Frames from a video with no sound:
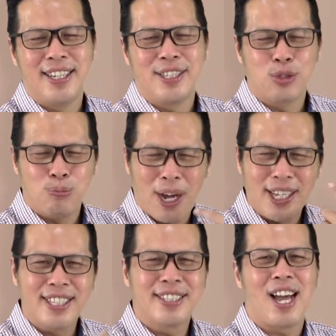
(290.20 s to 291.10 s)

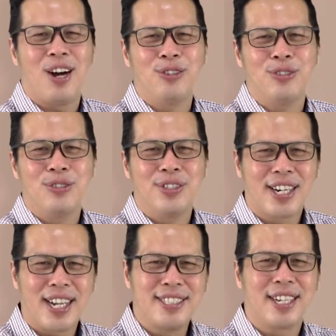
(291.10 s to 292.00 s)
supaya tahu
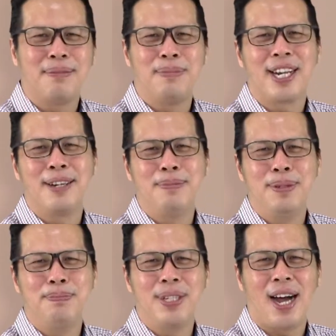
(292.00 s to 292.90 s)
raja kemarin
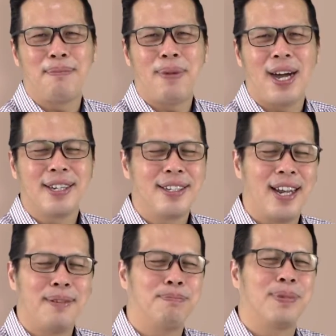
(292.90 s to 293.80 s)
mimpi apa
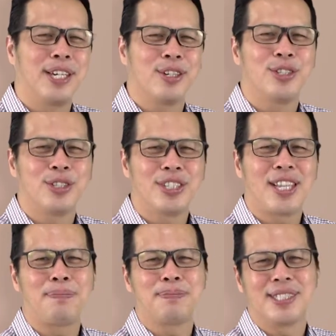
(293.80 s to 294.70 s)
dan berikut
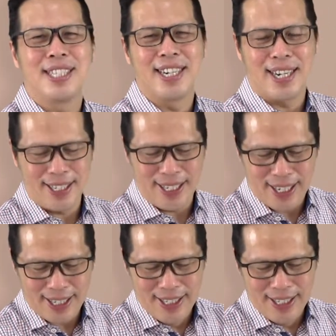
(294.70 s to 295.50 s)
tafsirannya.